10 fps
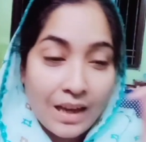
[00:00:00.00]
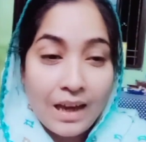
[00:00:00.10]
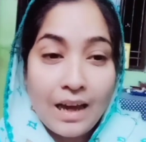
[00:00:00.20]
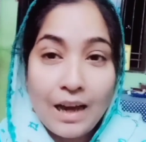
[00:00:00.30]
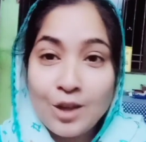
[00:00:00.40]

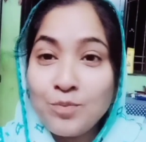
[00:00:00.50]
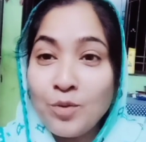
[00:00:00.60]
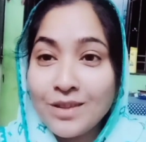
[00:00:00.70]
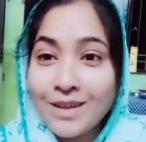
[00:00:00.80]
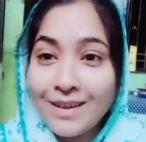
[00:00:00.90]
कि
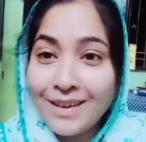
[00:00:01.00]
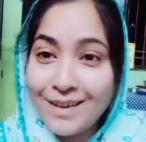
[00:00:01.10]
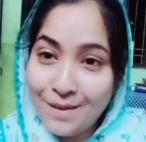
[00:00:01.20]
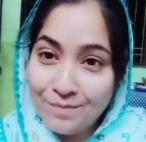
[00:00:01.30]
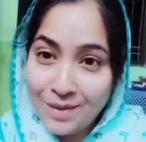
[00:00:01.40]
एक्सपोज करने
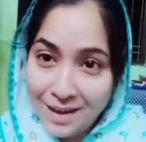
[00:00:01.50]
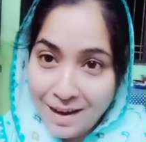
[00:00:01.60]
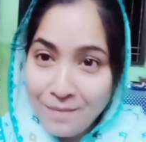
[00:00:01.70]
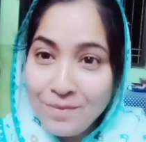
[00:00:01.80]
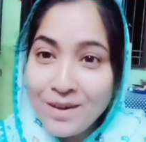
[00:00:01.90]
के नाम पे
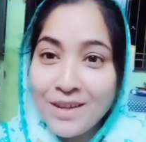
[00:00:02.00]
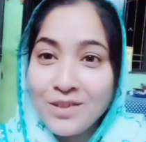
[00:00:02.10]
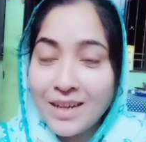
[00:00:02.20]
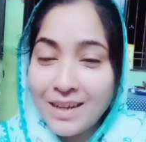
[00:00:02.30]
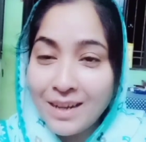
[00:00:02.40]
ये अपना
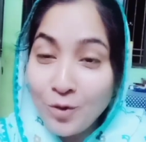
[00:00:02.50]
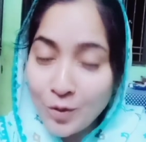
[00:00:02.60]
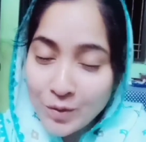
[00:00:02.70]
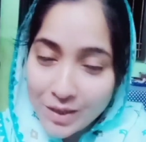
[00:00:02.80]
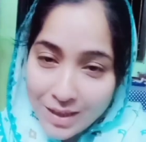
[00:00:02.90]
जो है ना
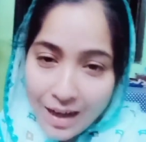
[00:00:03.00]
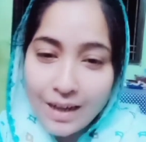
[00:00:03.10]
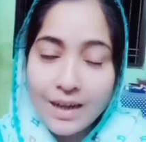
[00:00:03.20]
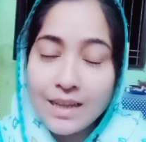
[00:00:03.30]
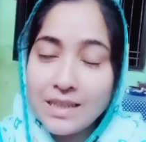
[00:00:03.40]
उल्लू सीधा
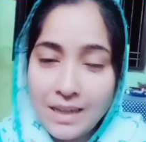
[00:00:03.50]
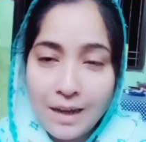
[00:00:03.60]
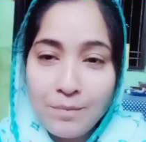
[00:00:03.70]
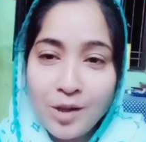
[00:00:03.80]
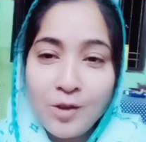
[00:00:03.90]
कर रहे जी
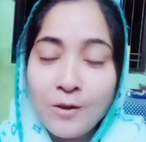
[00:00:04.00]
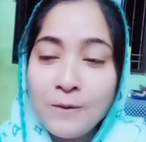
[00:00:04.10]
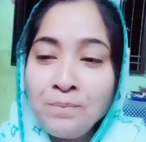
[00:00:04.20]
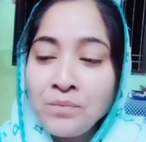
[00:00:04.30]
हाँ बिल्कुल